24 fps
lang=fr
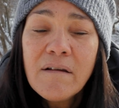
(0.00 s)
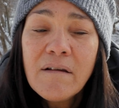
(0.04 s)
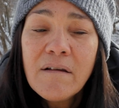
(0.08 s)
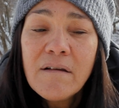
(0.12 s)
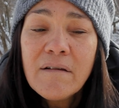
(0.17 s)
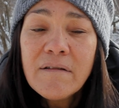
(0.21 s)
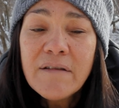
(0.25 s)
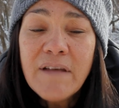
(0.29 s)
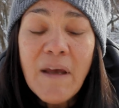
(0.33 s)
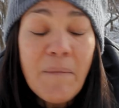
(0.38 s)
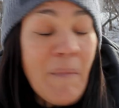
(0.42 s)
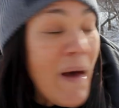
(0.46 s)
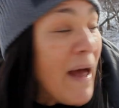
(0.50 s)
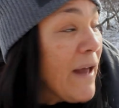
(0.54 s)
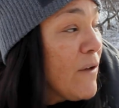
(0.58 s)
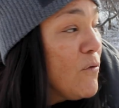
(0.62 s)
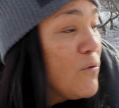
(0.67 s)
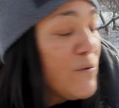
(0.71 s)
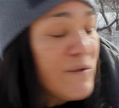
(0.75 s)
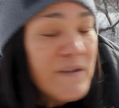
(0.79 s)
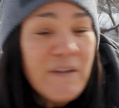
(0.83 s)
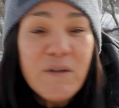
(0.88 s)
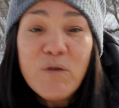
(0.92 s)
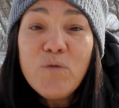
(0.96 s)
Sa mère
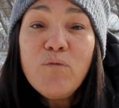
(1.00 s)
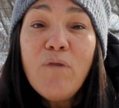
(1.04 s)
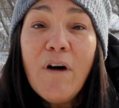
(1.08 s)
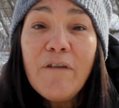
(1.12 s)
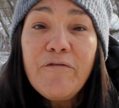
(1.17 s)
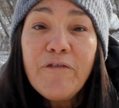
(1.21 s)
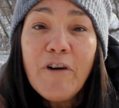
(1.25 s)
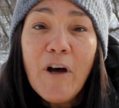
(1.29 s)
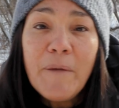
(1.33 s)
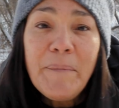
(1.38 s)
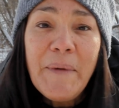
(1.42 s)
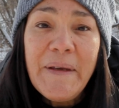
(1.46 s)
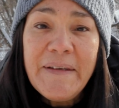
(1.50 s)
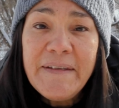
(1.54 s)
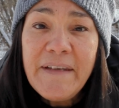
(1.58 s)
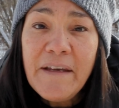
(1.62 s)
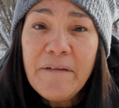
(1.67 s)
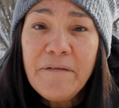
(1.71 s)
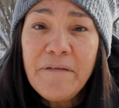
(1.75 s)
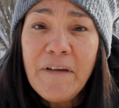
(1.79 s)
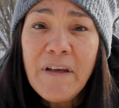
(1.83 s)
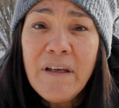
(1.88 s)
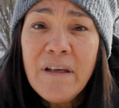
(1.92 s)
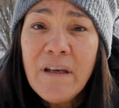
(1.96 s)
aussitôt a frappé sa
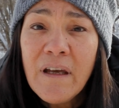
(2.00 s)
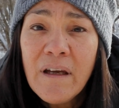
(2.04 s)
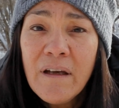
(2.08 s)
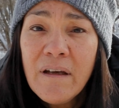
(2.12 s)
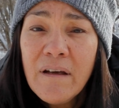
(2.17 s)
fille.